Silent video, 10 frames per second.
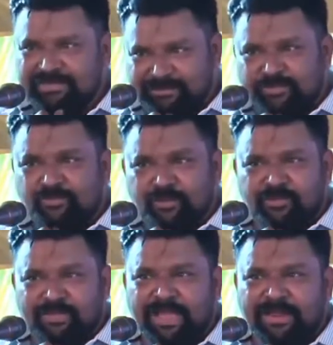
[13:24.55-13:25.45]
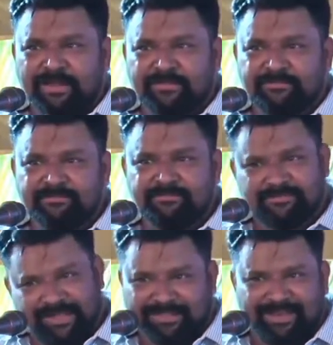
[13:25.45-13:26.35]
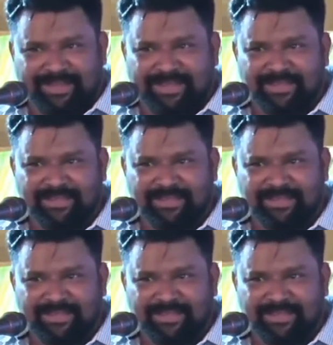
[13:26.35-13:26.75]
இதை வந்து சொல்றவன் யாரு நான் தானே